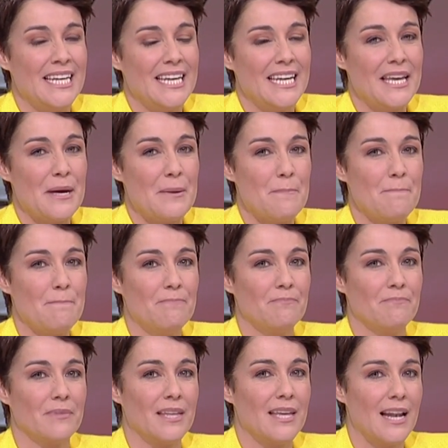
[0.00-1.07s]

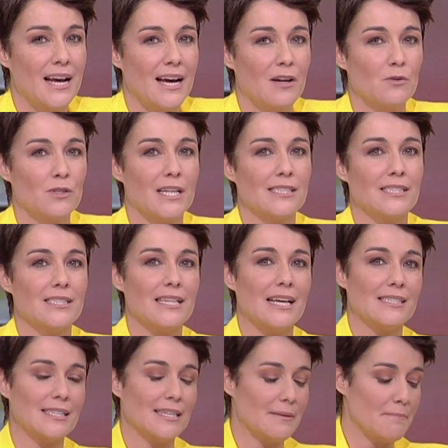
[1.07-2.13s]
Em, y eligen nuestras
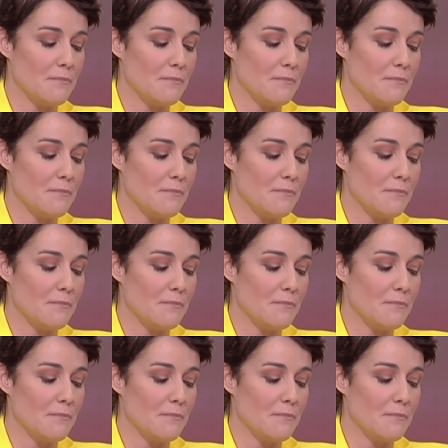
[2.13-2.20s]
islas.